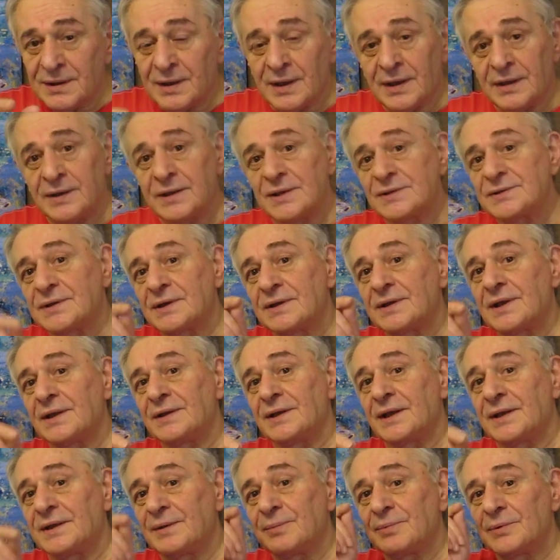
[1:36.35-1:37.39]
а есть, когда
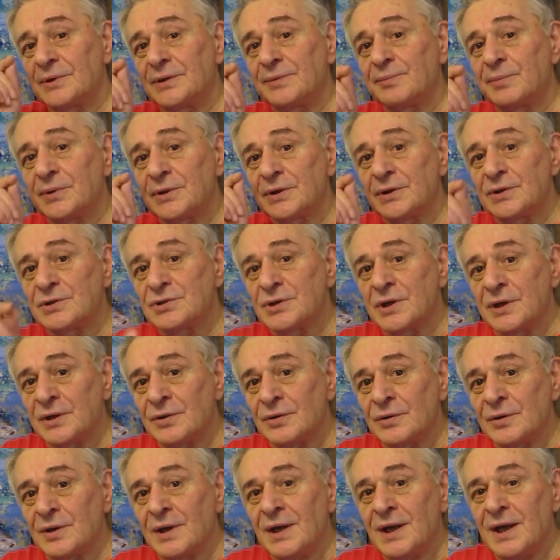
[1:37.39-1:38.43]
надо плыть по
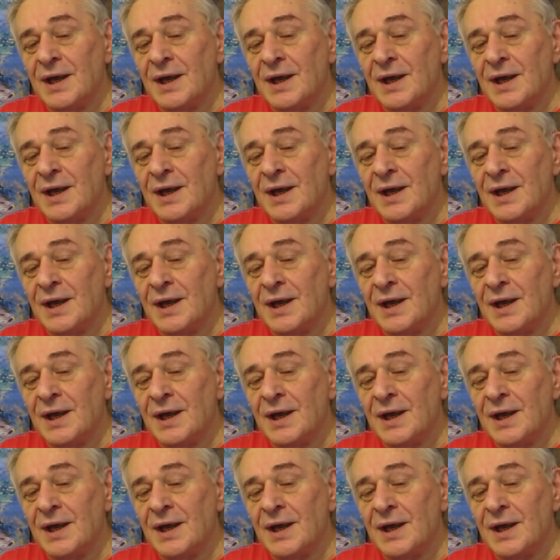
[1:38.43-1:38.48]
течению.